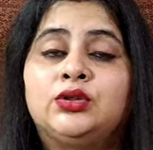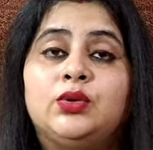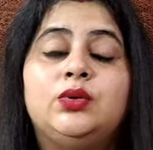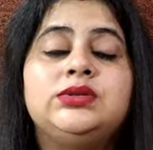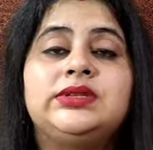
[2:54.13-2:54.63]
तो
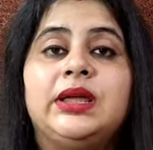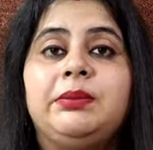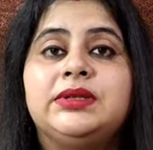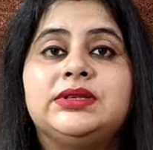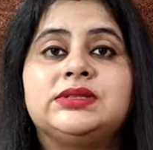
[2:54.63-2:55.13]
उस
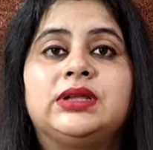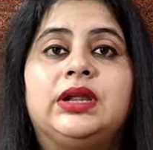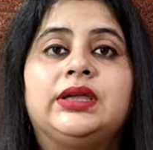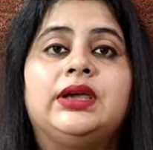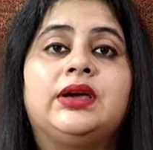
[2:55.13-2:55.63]
टाइम पे जिस
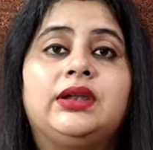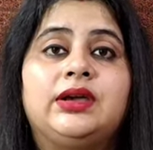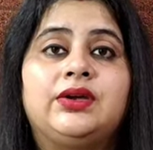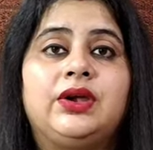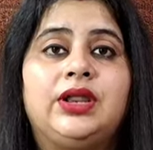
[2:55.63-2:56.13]
तरह की
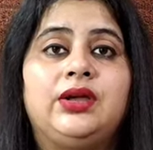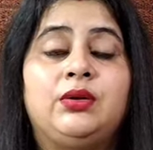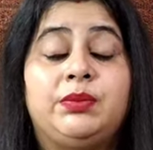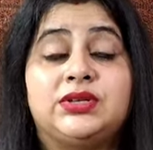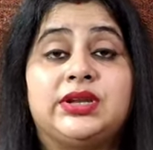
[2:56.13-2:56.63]
कलर ग्रेडिंग
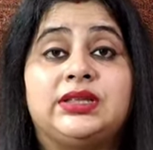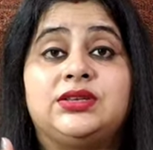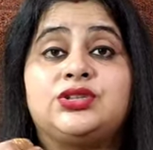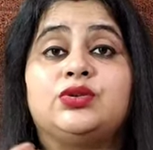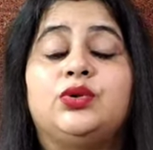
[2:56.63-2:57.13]
और
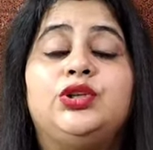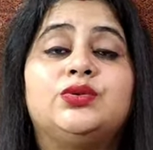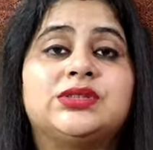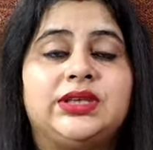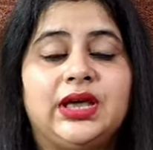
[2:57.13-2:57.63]
पिक्चराइजेशन को
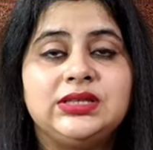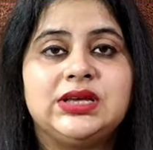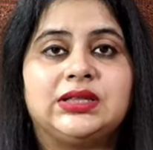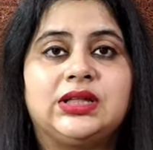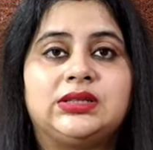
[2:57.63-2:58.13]
यूज किया
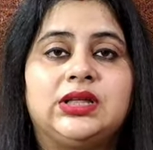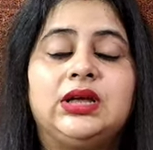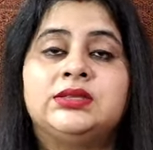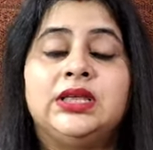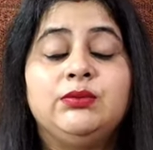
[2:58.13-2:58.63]
जाता
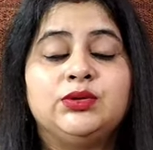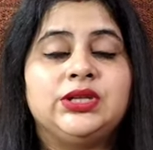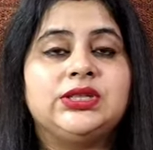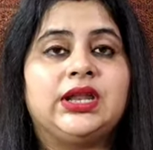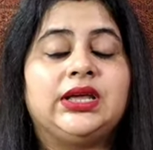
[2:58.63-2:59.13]
था सेम
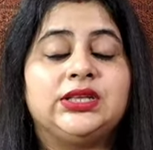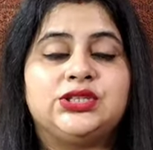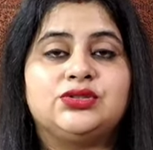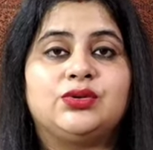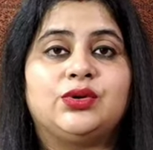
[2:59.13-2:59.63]
उसी तरह की
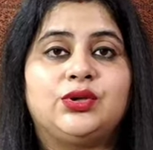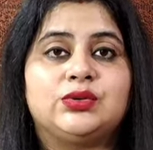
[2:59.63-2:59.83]
चीजों को